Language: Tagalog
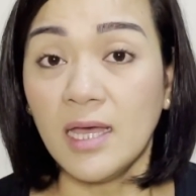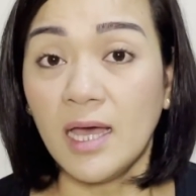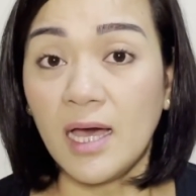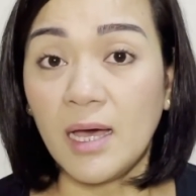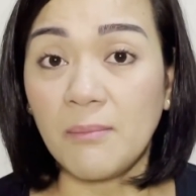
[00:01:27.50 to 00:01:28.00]

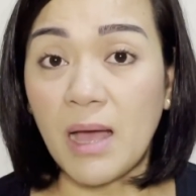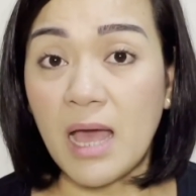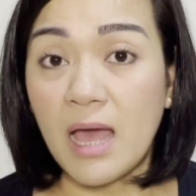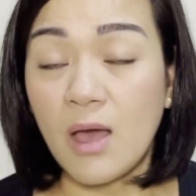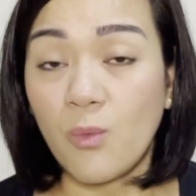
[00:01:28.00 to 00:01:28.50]
uh, mga
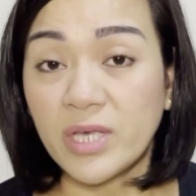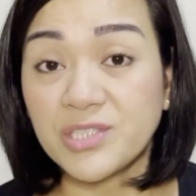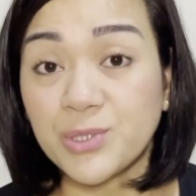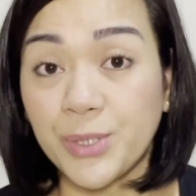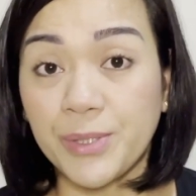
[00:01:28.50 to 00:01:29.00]

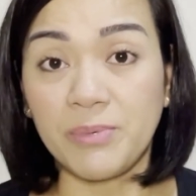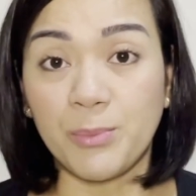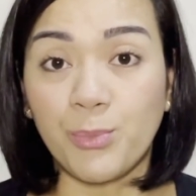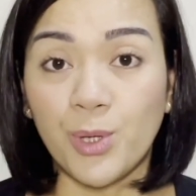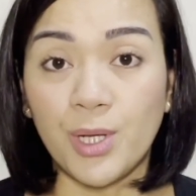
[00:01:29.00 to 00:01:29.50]
western
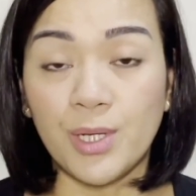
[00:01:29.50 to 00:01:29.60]
people